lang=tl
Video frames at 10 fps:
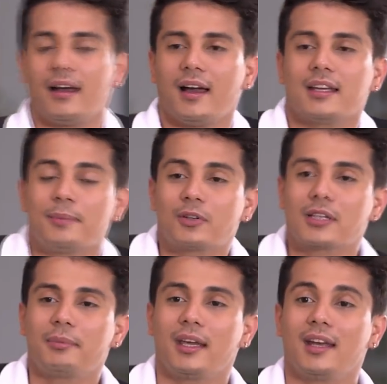Ah, uh, ang ibig
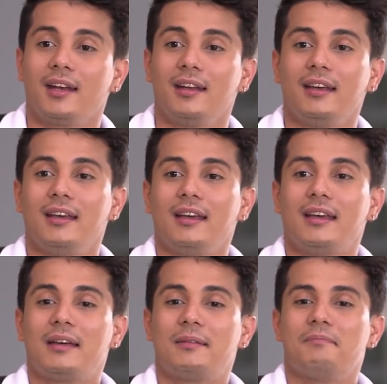ko sabihin,
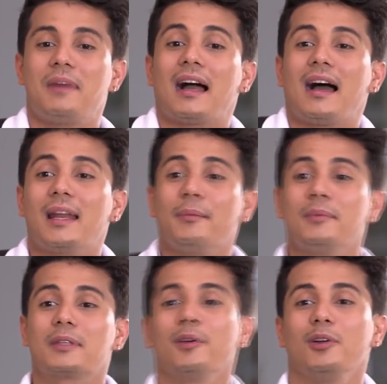baka
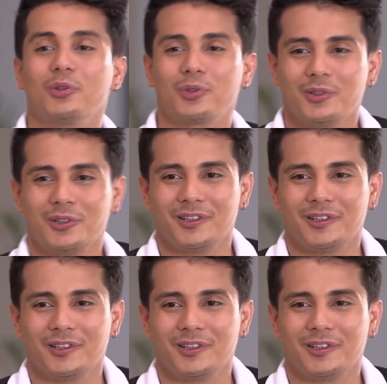namimiss mo yung luto